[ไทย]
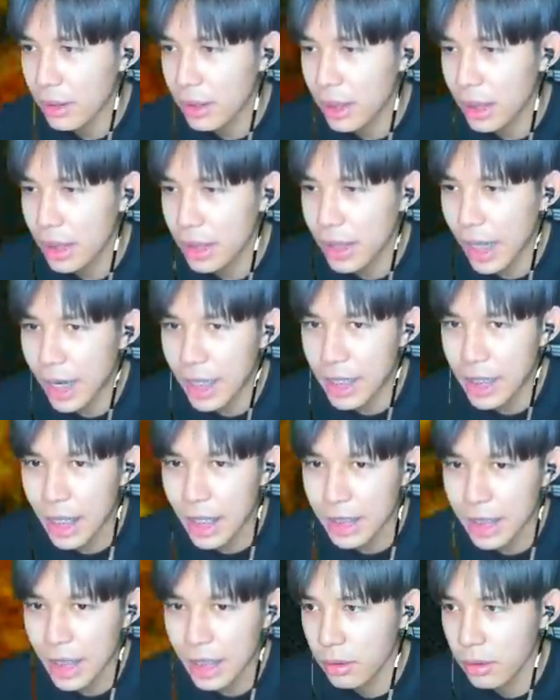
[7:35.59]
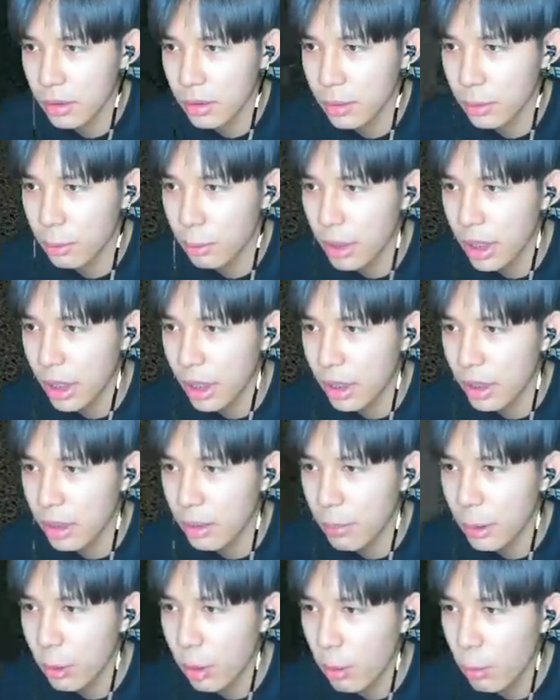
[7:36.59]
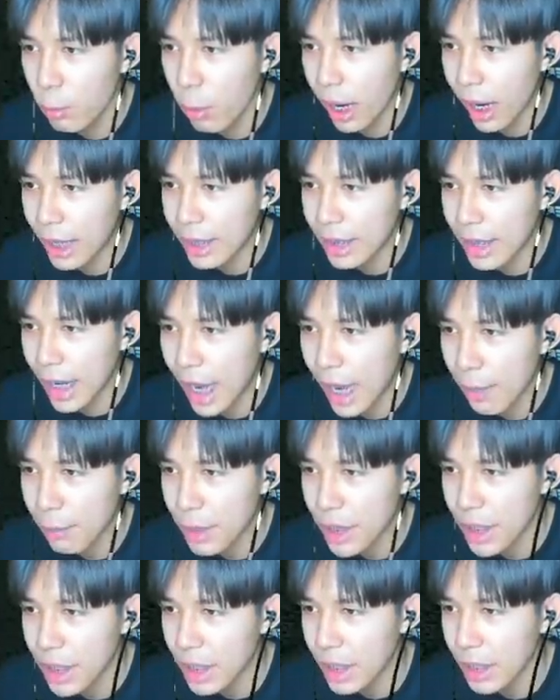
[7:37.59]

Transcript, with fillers: จิตใจเลือดเย็นดูดิแล้วมันรวมหัวกันจะฆ่าพี่